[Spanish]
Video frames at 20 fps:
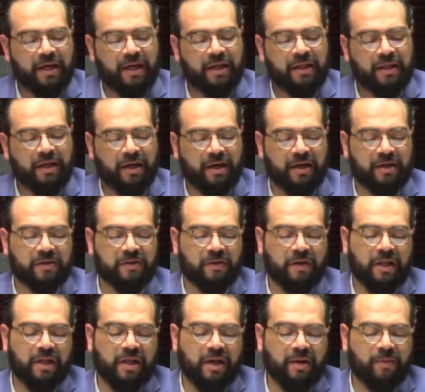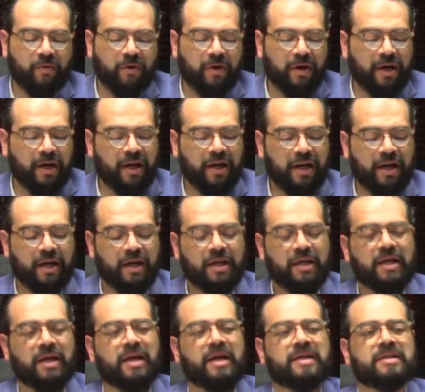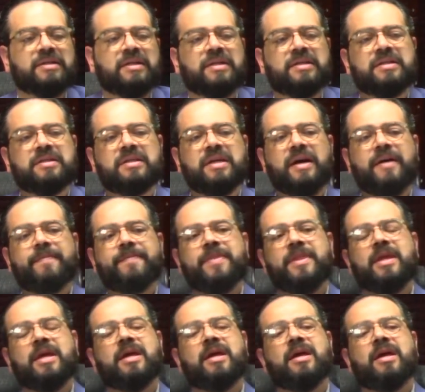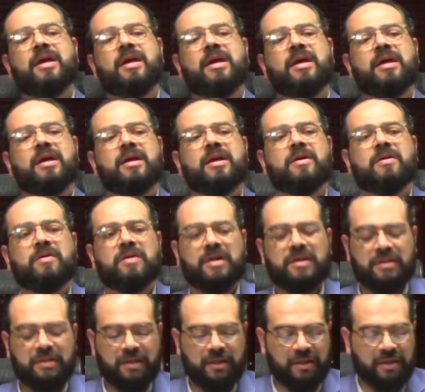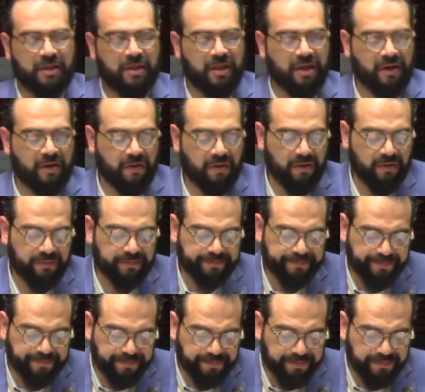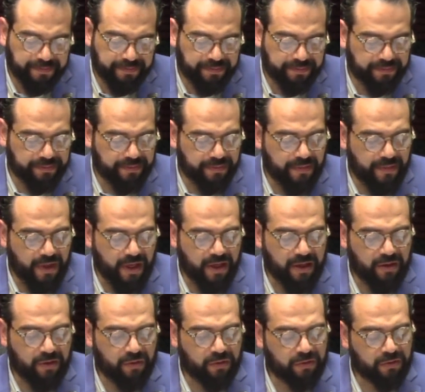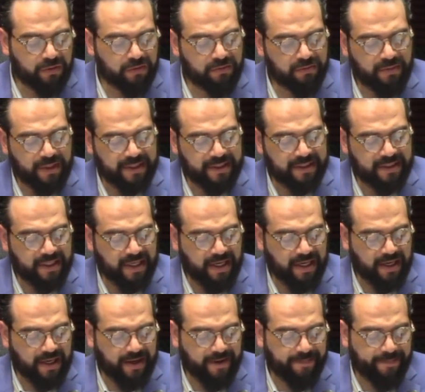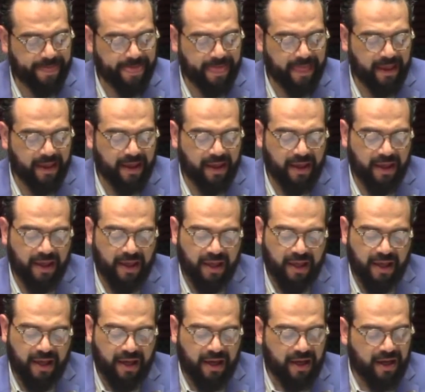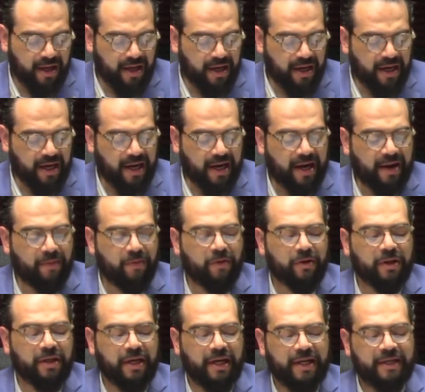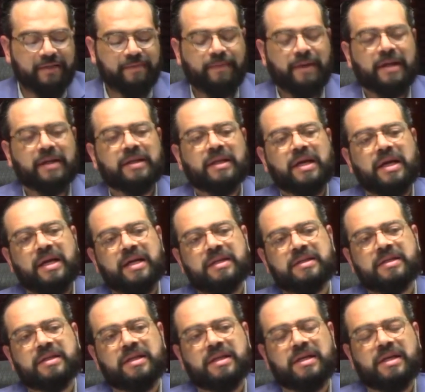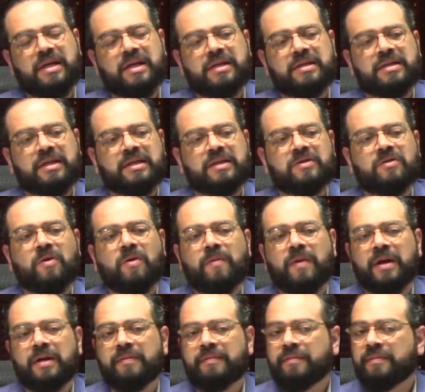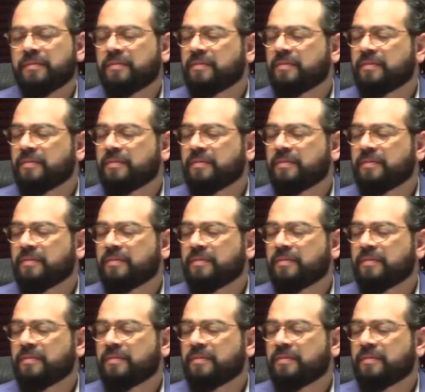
Día Internacional de la Mujer y la Niña en la Ciencia y el CONACYT dijo en un mensaje, la labor de las parteras y de las que soban